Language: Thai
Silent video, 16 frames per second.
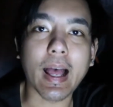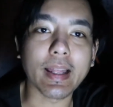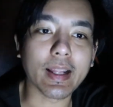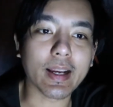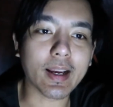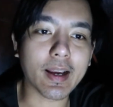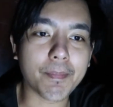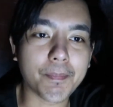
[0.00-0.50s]
รณ์
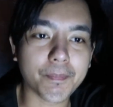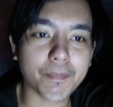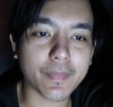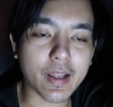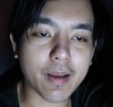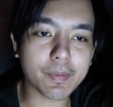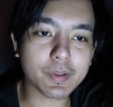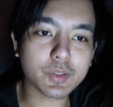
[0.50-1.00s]
นะครับ
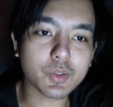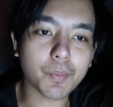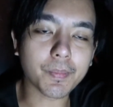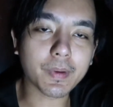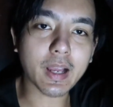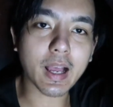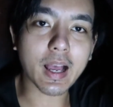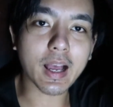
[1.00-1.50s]
ได้ประสบ
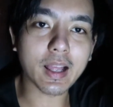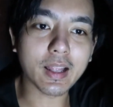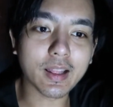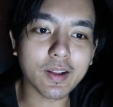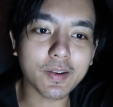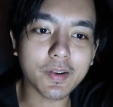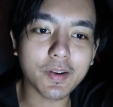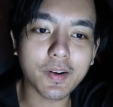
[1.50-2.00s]
การณ์
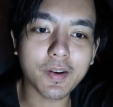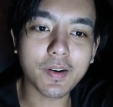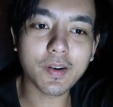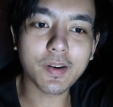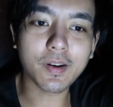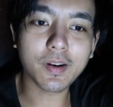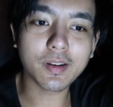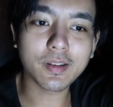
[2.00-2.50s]
แล้วก็
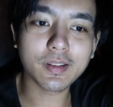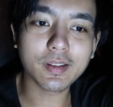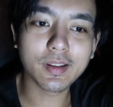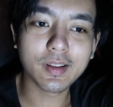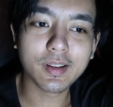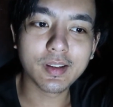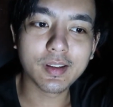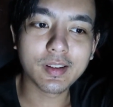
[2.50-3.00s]

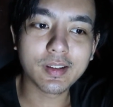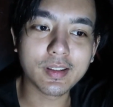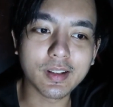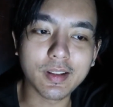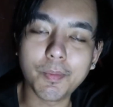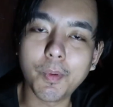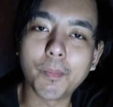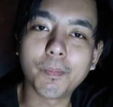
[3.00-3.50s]
อย่า
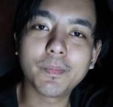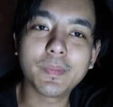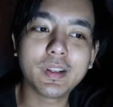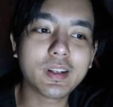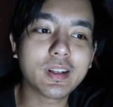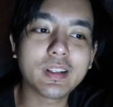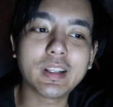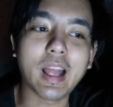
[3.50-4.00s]
งที่ผม
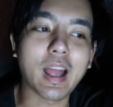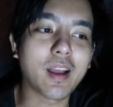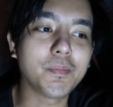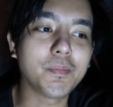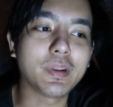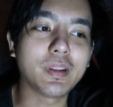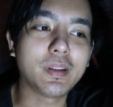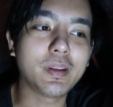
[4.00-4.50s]
นึกเนี่ย
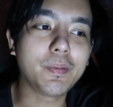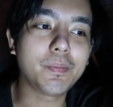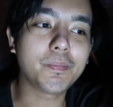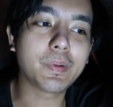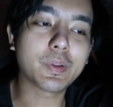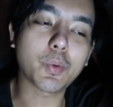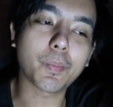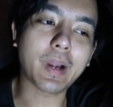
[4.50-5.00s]
มือนนี่
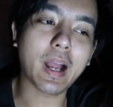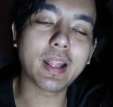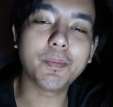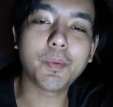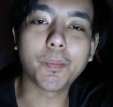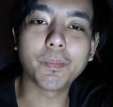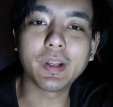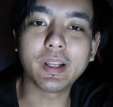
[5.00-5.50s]
ประสบการณ์
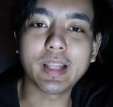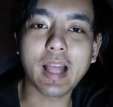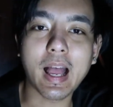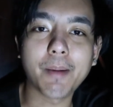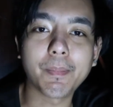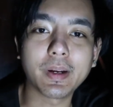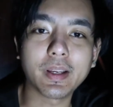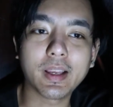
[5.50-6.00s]
ที่ผมเดินทา
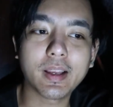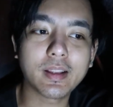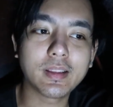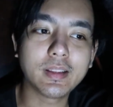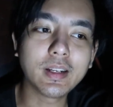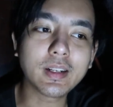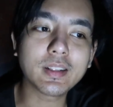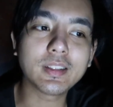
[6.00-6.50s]
งเหมือนเงี้ย
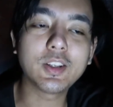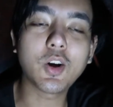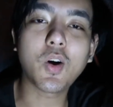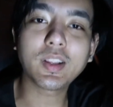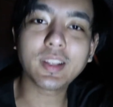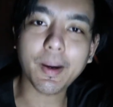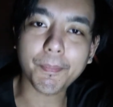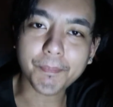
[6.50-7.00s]
นึกย้อ
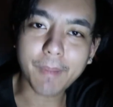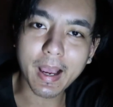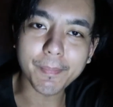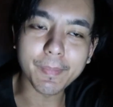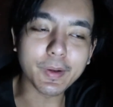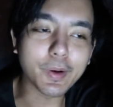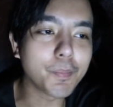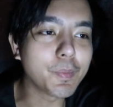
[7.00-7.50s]
นกลับไป
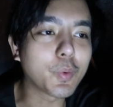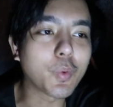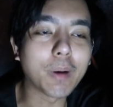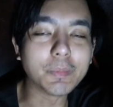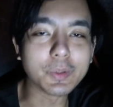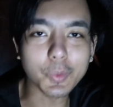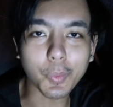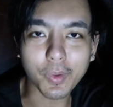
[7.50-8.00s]
มันก็มีควา
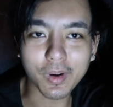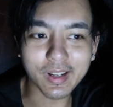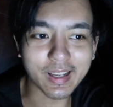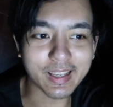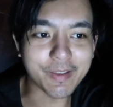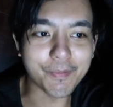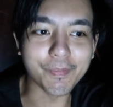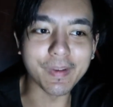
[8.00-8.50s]
มสุขและ
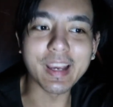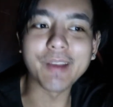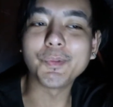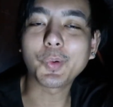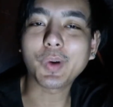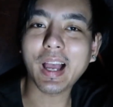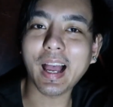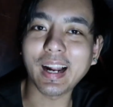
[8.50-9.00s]
อิ่มเอม
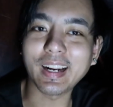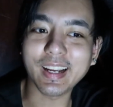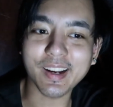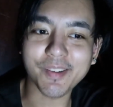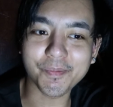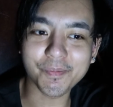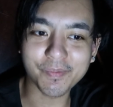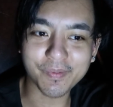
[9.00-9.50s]
ทุกครั้งนะค
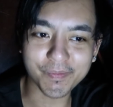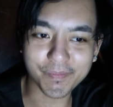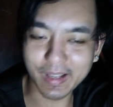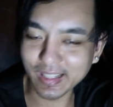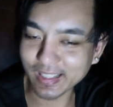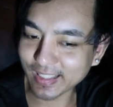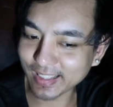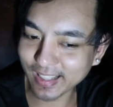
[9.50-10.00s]
รับเป็
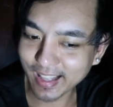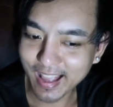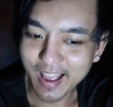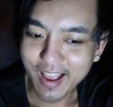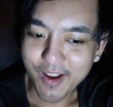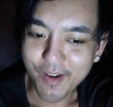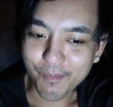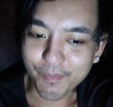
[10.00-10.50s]
น
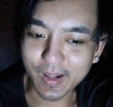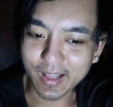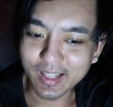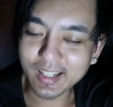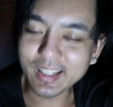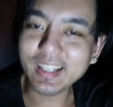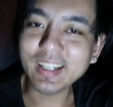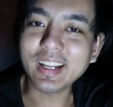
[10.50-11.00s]
เป็น
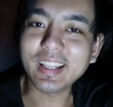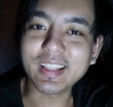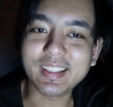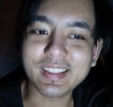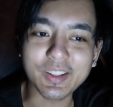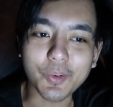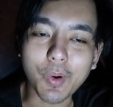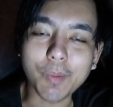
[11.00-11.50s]
เรื่องที่เงิน
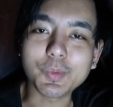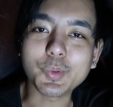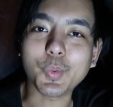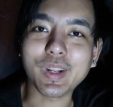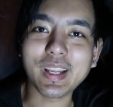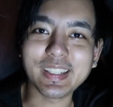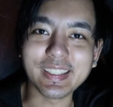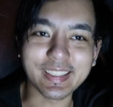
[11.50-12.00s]
ซื้อความสุข
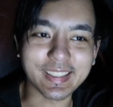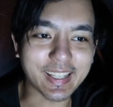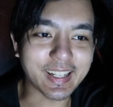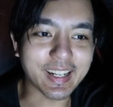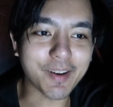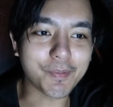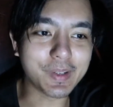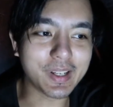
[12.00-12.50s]
ได้จริ
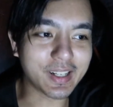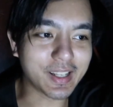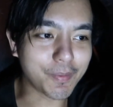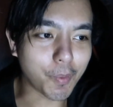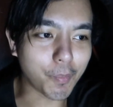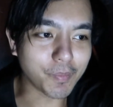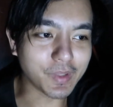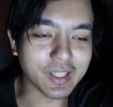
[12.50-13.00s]
งๆนะครับเรื่องนี้
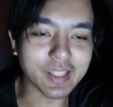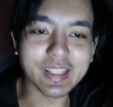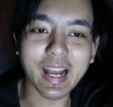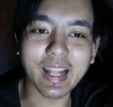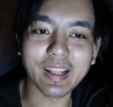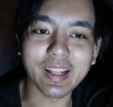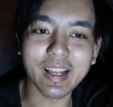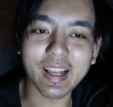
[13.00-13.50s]
ผมยืน
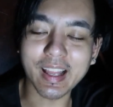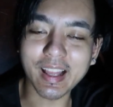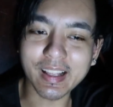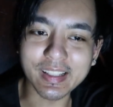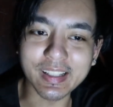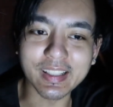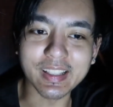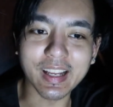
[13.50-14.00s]
ยันนะฮะ
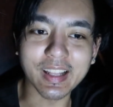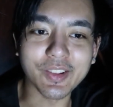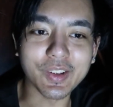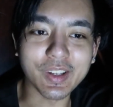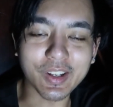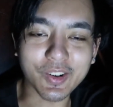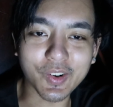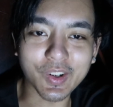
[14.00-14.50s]
ยืนยันด้
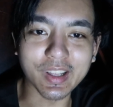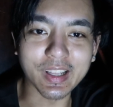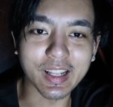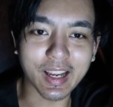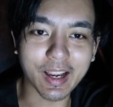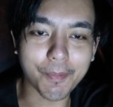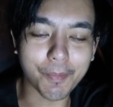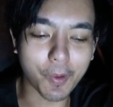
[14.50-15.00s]
วยคน
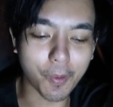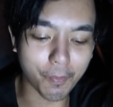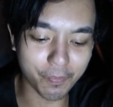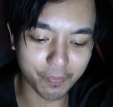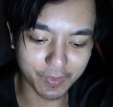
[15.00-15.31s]
นะครับผม